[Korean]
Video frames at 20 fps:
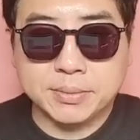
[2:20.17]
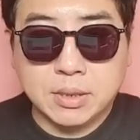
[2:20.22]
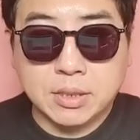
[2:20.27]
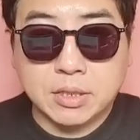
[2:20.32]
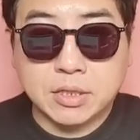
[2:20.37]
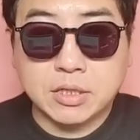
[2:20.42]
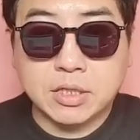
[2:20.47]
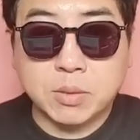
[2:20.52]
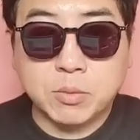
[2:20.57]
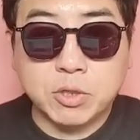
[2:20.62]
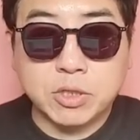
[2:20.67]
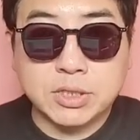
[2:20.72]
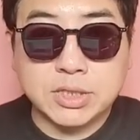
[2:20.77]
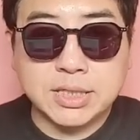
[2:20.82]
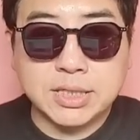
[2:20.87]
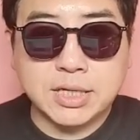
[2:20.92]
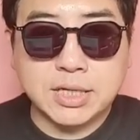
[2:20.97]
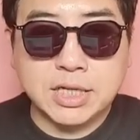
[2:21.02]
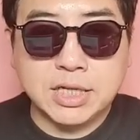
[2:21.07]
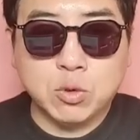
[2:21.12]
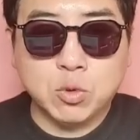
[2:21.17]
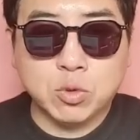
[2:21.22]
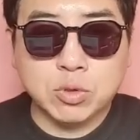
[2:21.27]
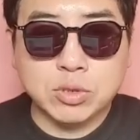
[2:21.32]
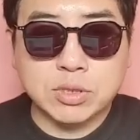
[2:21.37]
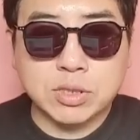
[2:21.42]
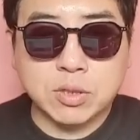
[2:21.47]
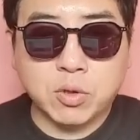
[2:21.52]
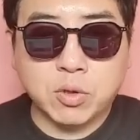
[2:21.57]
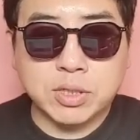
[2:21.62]
그렇다면 지난
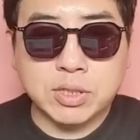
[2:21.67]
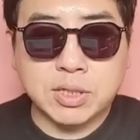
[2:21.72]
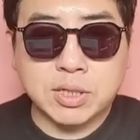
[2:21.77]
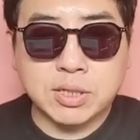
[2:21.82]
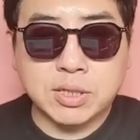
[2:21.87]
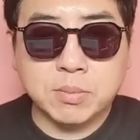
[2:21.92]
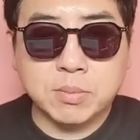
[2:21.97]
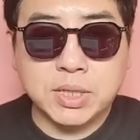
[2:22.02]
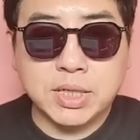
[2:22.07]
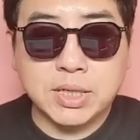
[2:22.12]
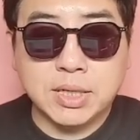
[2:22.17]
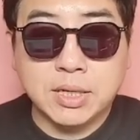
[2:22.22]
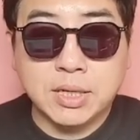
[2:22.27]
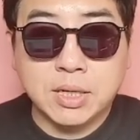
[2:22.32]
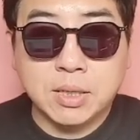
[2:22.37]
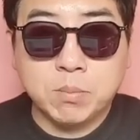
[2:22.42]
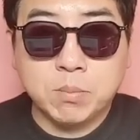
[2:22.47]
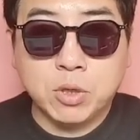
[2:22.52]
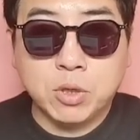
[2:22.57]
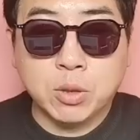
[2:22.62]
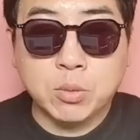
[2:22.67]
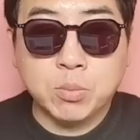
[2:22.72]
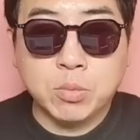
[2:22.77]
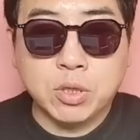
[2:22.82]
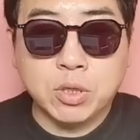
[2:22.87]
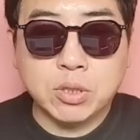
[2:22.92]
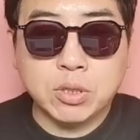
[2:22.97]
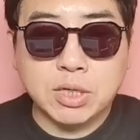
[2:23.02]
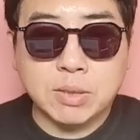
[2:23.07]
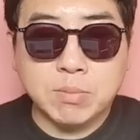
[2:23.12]
이동체 회장 및
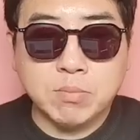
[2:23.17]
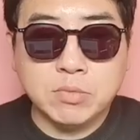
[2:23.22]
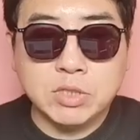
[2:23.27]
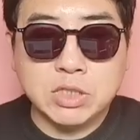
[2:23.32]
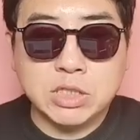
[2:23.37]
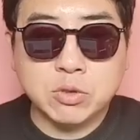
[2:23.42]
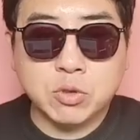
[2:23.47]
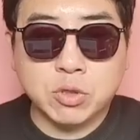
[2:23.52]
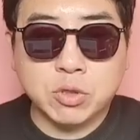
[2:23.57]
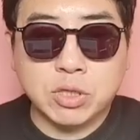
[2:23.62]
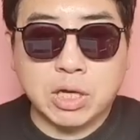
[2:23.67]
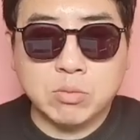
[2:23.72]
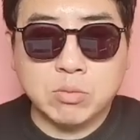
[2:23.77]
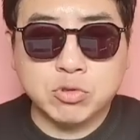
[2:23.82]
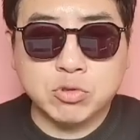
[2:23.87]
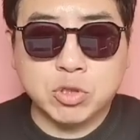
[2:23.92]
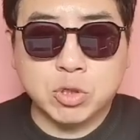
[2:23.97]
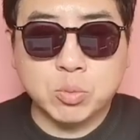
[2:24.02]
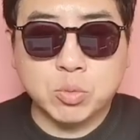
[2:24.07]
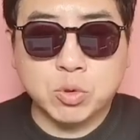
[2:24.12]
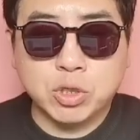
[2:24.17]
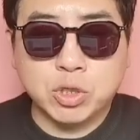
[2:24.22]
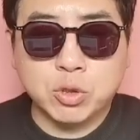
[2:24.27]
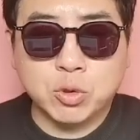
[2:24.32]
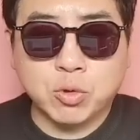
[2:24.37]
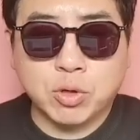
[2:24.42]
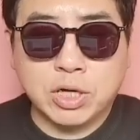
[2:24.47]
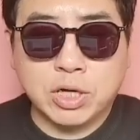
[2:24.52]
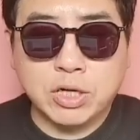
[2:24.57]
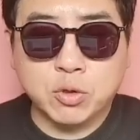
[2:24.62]
몇몇 임직원 내부 정보
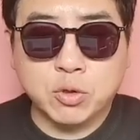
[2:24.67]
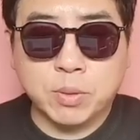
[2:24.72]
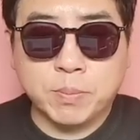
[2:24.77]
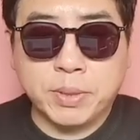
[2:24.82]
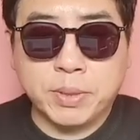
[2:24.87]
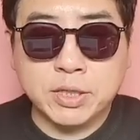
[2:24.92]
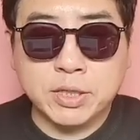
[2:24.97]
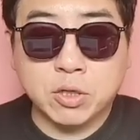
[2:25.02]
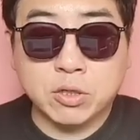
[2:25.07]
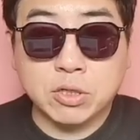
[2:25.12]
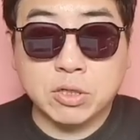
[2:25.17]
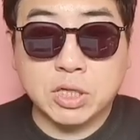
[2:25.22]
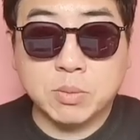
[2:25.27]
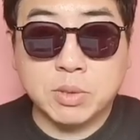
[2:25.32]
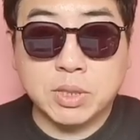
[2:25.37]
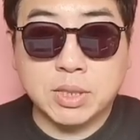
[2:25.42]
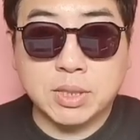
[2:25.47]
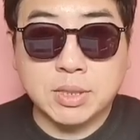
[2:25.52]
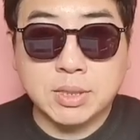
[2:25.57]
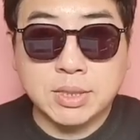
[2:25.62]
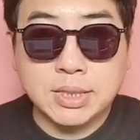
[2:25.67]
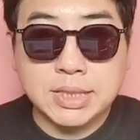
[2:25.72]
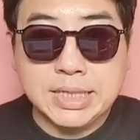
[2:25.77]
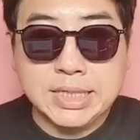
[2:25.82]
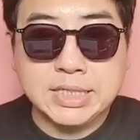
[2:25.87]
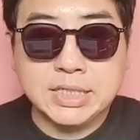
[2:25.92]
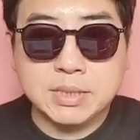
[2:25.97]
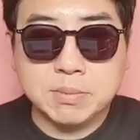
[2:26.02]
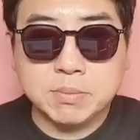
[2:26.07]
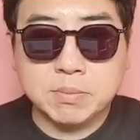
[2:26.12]
이용 관련된 판결은 이미
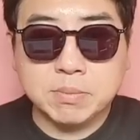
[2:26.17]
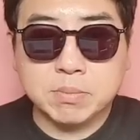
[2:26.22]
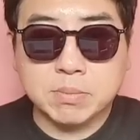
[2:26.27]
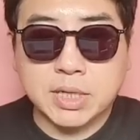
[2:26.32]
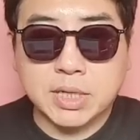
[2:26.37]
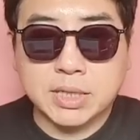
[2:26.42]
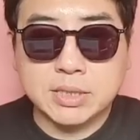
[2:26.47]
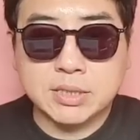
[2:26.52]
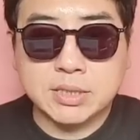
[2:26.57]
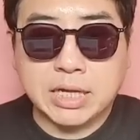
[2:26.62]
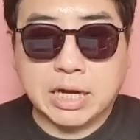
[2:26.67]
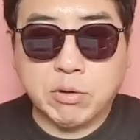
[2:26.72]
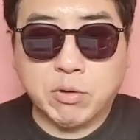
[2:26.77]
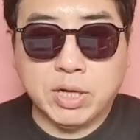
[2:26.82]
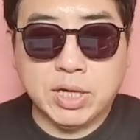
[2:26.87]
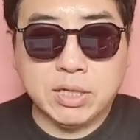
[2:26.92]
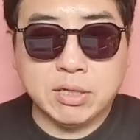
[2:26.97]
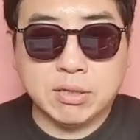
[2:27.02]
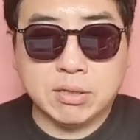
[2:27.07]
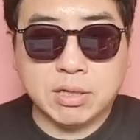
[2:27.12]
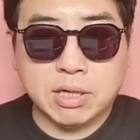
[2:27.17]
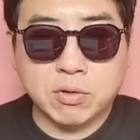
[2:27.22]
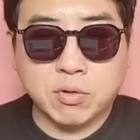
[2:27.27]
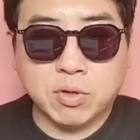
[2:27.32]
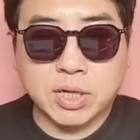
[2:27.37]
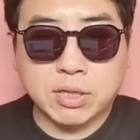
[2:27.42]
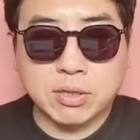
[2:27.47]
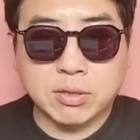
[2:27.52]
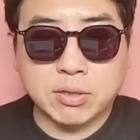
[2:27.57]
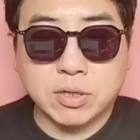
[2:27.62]
1심까지 나와 있는
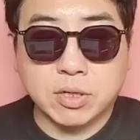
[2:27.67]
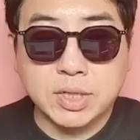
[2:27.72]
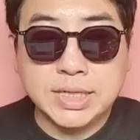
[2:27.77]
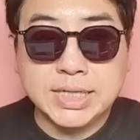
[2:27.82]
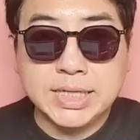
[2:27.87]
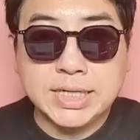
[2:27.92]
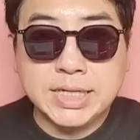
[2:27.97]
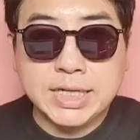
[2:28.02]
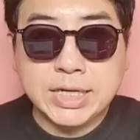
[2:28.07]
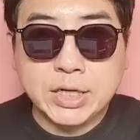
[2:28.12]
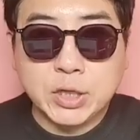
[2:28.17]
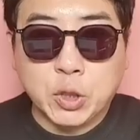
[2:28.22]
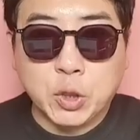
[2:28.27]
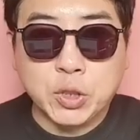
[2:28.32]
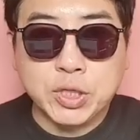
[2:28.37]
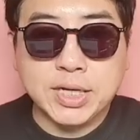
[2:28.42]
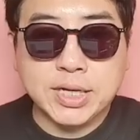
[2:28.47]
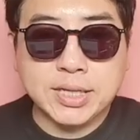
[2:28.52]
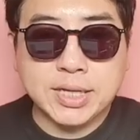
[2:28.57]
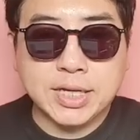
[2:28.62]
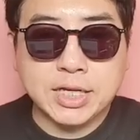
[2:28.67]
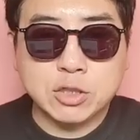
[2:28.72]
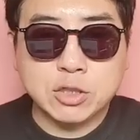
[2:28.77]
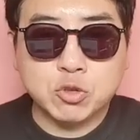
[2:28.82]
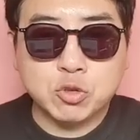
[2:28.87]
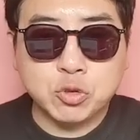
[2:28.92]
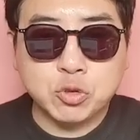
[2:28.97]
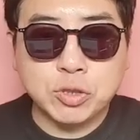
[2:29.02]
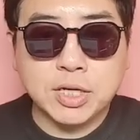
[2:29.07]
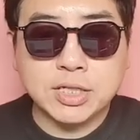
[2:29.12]
상황에서 거기에 대한
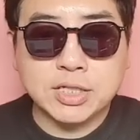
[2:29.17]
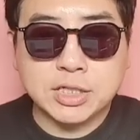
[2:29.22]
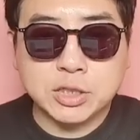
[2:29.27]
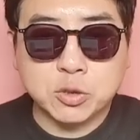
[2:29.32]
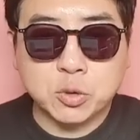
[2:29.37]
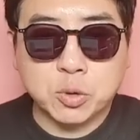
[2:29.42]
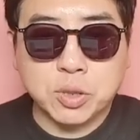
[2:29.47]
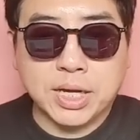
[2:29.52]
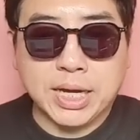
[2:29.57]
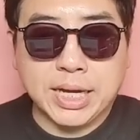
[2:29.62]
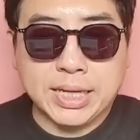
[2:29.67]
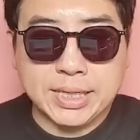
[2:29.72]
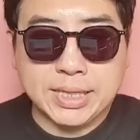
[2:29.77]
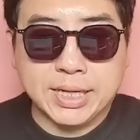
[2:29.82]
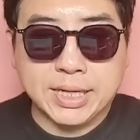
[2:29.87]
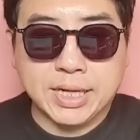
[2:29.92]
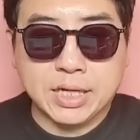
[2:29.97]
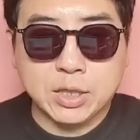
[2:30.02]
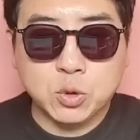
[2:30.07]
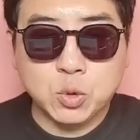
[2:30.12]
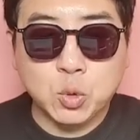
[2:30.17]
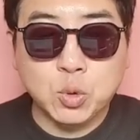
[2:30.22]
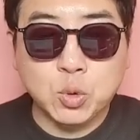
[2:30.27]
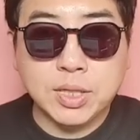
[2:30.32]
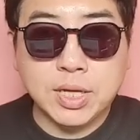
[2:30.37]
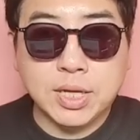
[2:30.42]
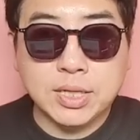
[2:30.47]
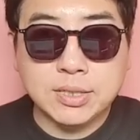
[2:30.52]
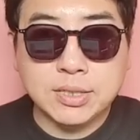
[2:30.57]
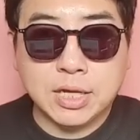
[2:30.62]
추가 기소가 아니라 또
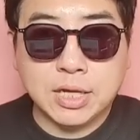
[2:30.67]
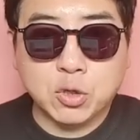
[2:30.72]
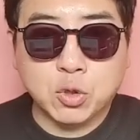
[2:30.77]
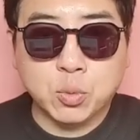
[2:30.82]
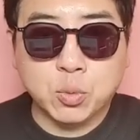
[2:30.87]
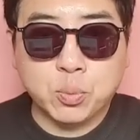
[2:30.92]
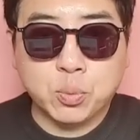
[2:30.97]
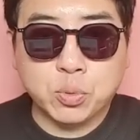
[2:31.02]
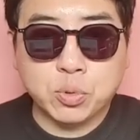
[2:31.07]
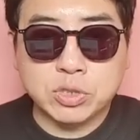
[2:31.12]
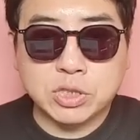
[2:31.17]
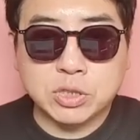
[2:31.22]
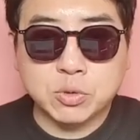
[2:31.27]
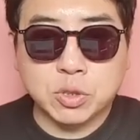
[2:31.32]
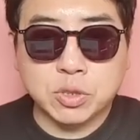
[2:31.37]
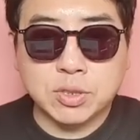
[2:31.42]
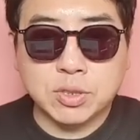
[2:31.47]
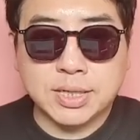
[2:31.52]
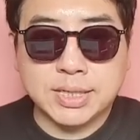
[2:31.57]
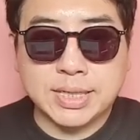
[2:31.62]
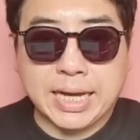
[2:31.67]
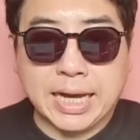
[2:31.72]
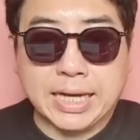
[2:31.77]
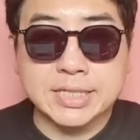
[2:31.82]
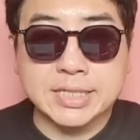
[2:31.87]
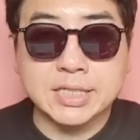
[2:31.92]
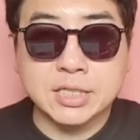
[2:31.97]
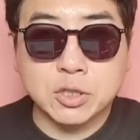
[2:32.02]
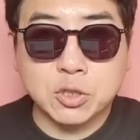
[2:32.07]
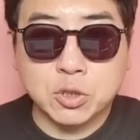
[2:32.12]
다른 에코프로 직원들의
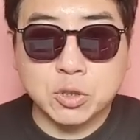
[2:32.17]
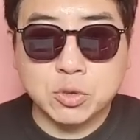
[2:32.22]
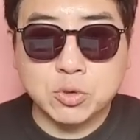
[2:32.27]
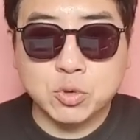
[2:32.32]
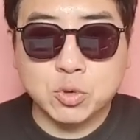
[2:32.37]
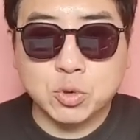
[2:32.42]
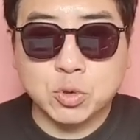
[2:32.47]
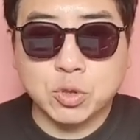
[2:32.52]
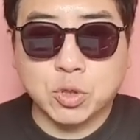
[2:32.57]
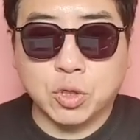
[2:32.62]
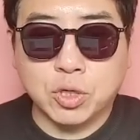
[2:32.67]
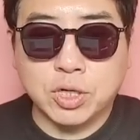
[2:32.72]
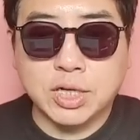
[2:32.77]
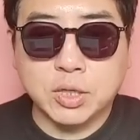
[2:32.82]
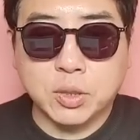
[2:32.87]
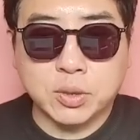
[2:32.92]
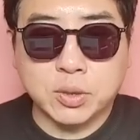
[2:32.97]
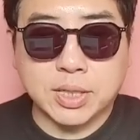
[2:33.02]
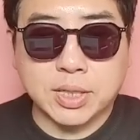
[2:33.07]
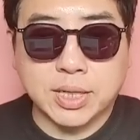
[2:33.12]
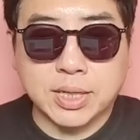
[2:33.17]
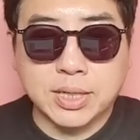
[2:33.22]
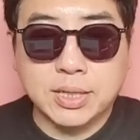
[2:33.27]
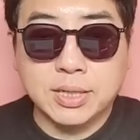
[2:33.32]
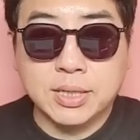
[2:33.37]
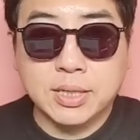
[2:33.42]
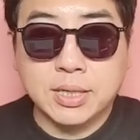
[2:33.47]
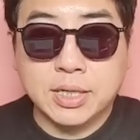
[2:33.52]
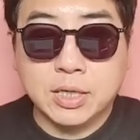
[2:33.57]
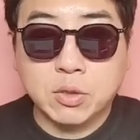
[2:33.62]
다른 건으로 걸린 거다.
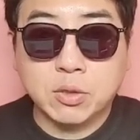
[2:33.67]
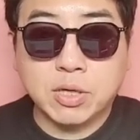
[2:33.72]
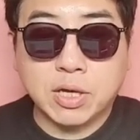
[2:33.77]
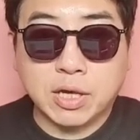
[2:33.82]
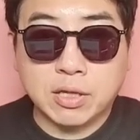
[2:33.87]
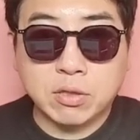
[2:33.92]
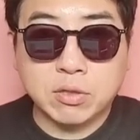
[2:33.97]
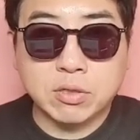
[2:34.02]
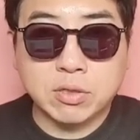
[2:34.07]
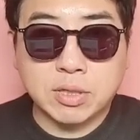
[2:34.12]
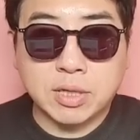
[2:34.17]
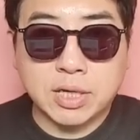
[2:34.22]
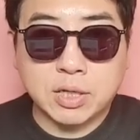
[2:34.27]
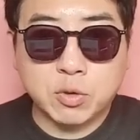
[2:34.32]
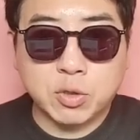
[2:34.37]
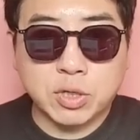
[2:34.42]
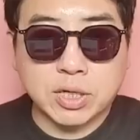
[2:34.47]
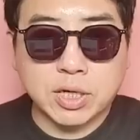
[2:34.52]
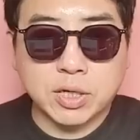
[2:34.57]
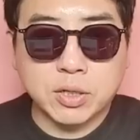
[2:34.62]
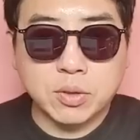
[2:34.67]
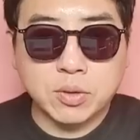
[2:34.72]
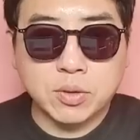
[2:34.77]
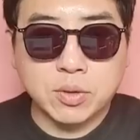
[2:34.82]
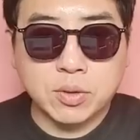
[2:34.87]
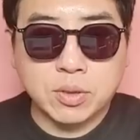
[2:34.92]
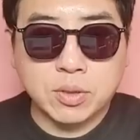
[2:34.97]
이렇게 해석을 해야 될까요?